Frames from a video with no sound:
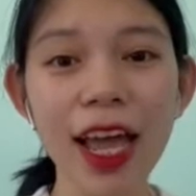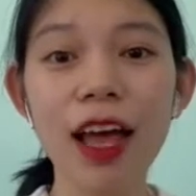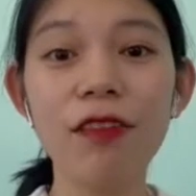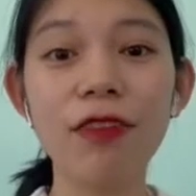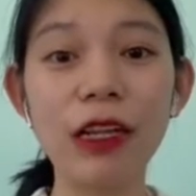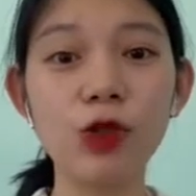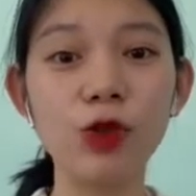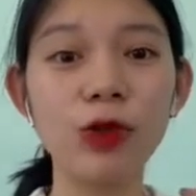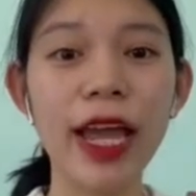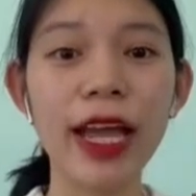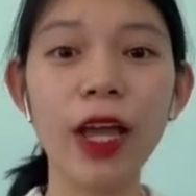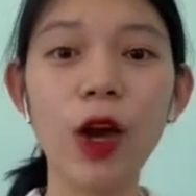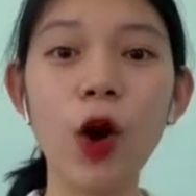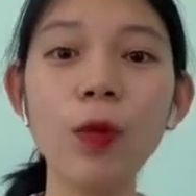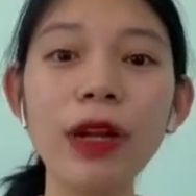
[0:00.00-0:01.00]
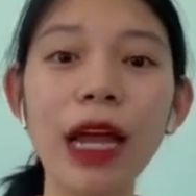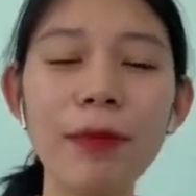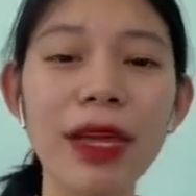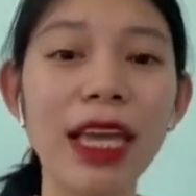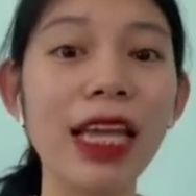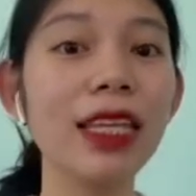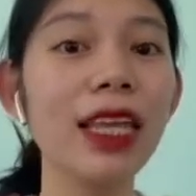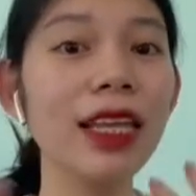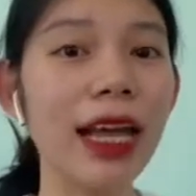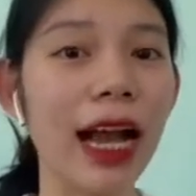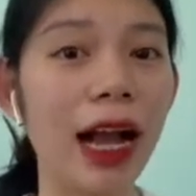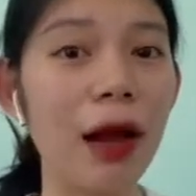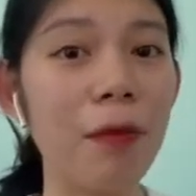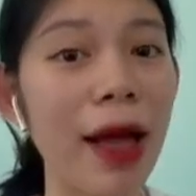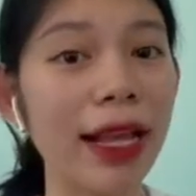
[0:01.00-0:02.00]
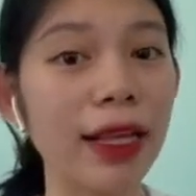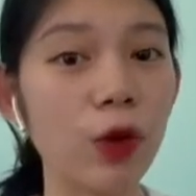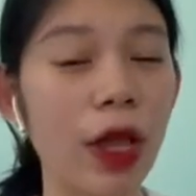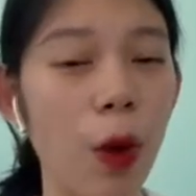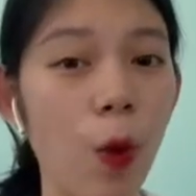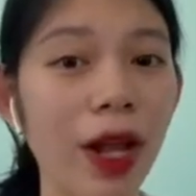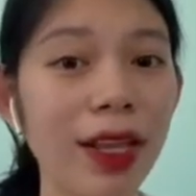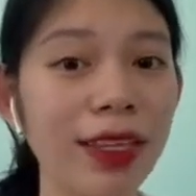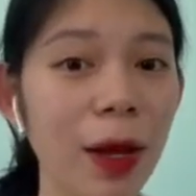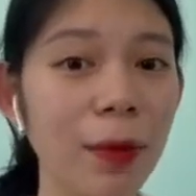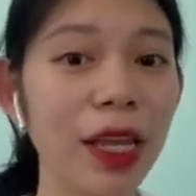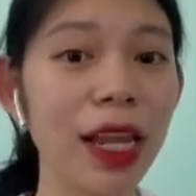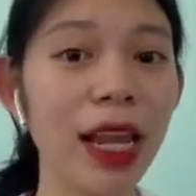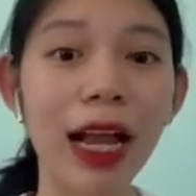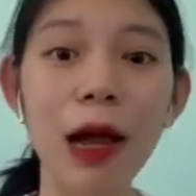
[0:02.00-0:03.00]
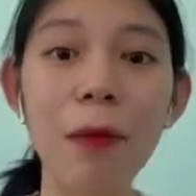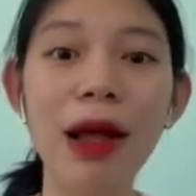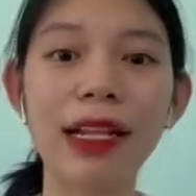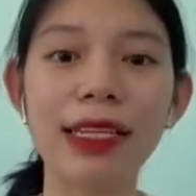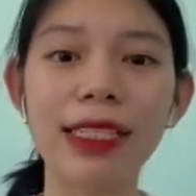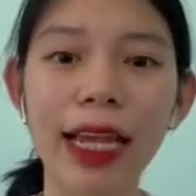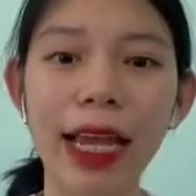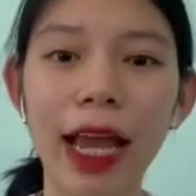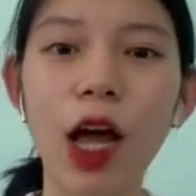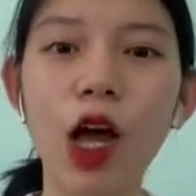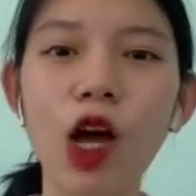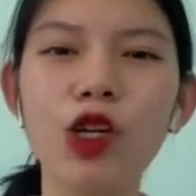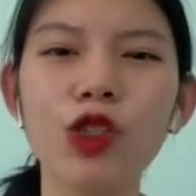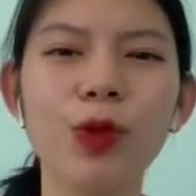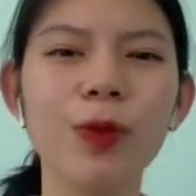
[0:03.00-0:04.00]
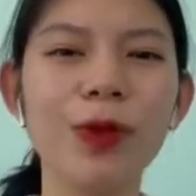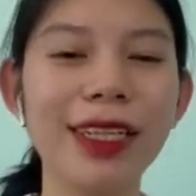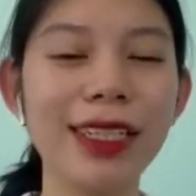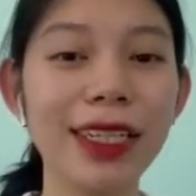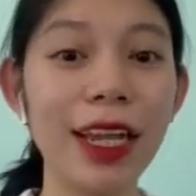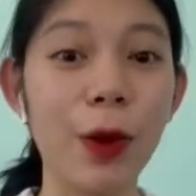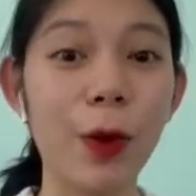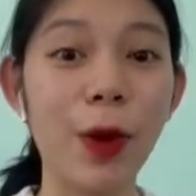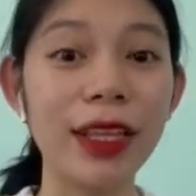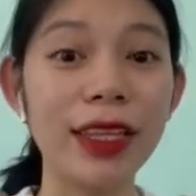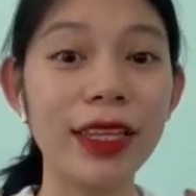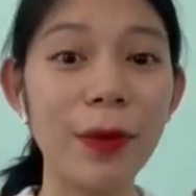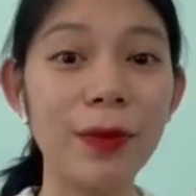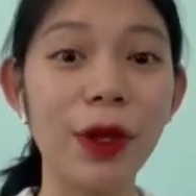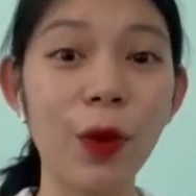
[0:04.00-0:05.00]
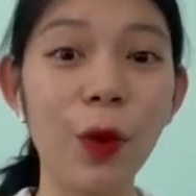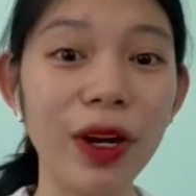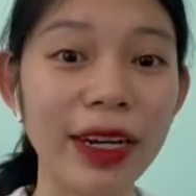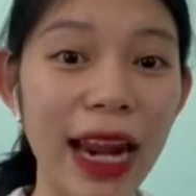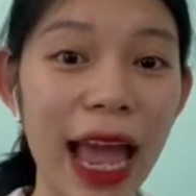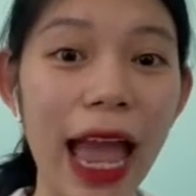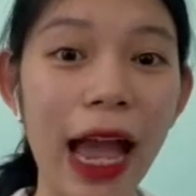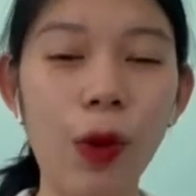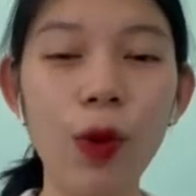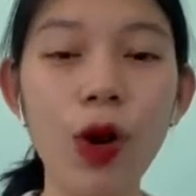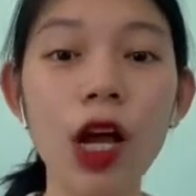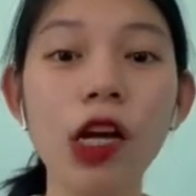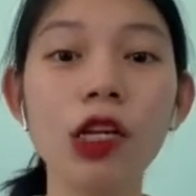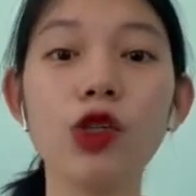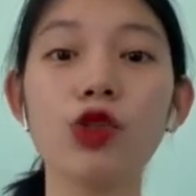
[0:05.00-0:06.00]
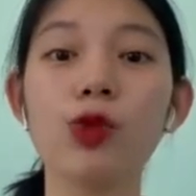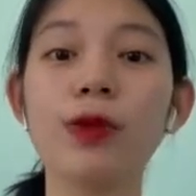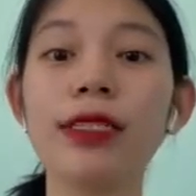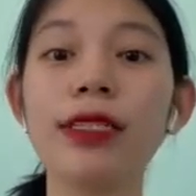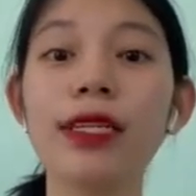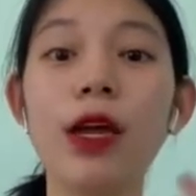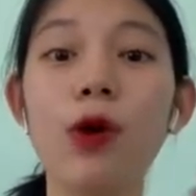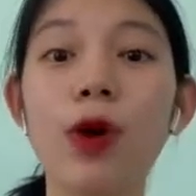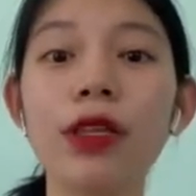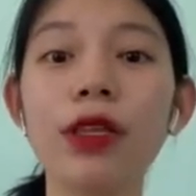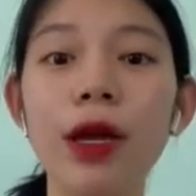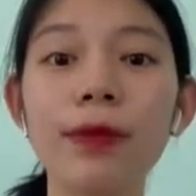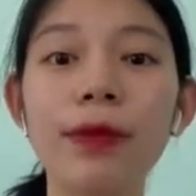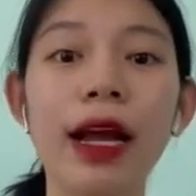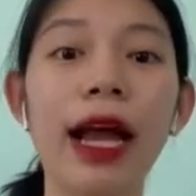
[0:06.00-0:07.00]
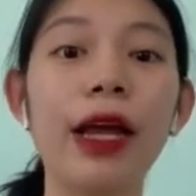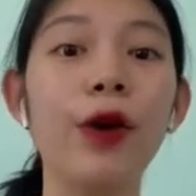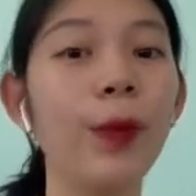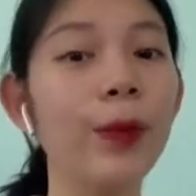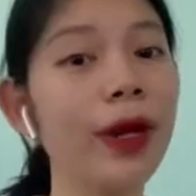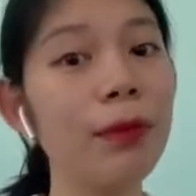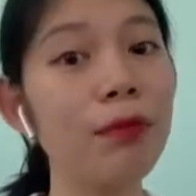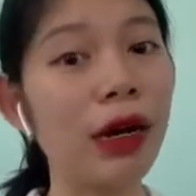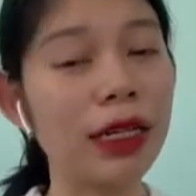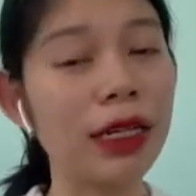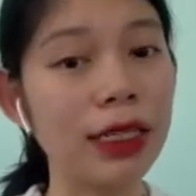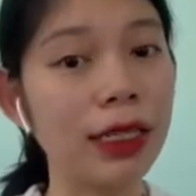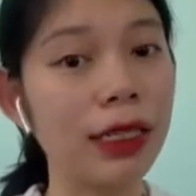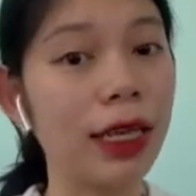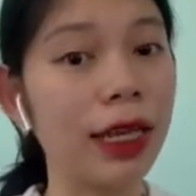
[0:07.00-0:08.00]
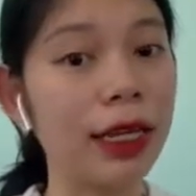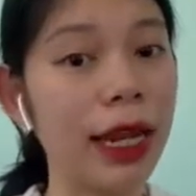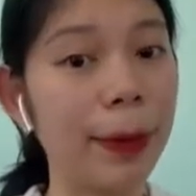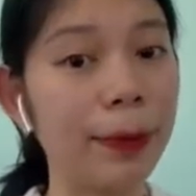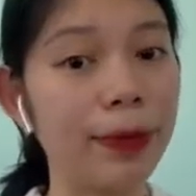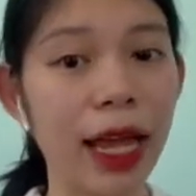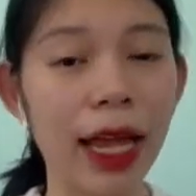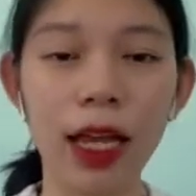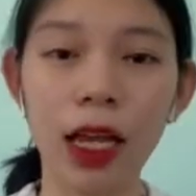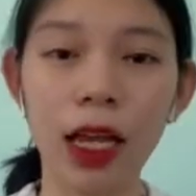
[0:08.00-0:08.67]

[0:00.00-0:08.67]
Và chủ đề ngày hôm nay mình nghĩ tất cả các bạn đều quan tâm, nhất là các bạn trẻ. Chúng ta sẽ đều quan tâm đến quần áo, rồi chúng ta sẽ đều quan tâm là ngày hôm nay mặc gì để đẹp này,